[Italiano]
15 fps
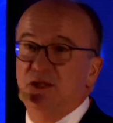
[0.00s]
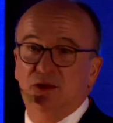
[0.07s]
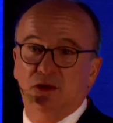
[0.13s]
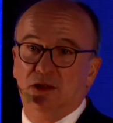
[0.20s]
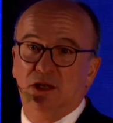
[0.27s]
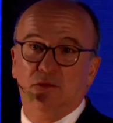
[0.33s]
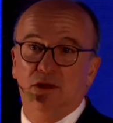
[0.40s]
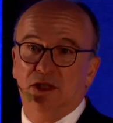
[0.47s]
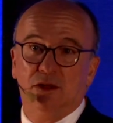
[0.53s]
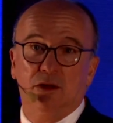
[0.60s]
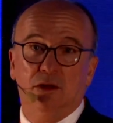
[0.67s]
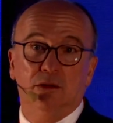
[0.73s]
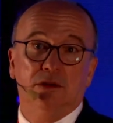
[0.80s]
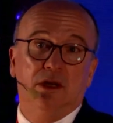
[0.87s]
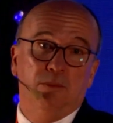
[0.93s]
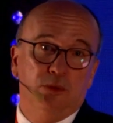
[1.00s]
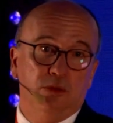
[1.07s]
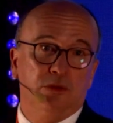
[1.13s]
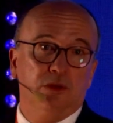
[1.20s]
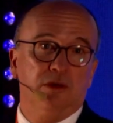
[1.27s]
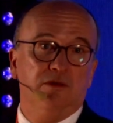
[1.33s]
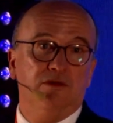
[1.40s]
E penso che questo,
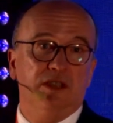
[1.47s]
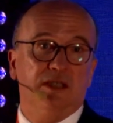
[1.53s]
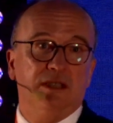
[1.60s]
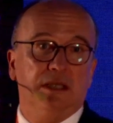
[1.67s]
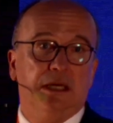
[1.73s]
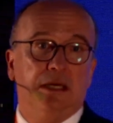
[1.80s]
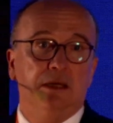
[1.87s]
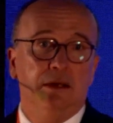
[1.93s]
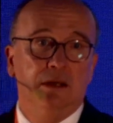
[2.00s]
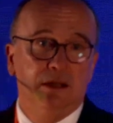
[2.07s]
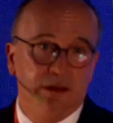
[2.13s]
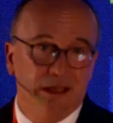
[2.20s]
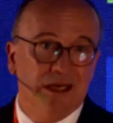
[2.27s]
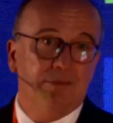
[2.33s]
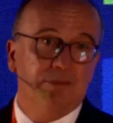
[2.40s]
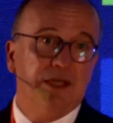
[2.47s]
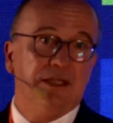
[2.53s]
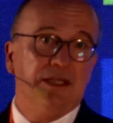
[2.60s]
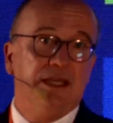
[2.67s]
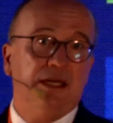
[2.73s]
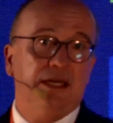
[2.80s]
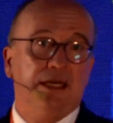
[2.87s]
dal punto di vista
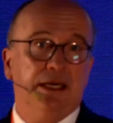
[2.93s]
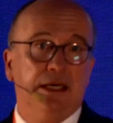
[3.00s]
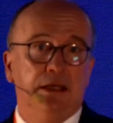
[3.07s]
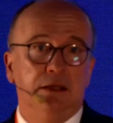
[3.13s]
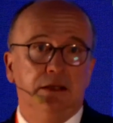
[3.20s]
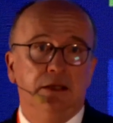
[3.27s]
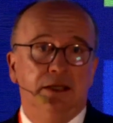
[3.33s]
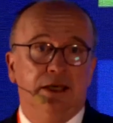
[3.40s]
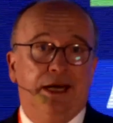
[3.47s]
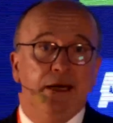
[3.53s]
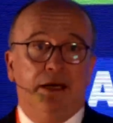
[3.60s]
della mia delega,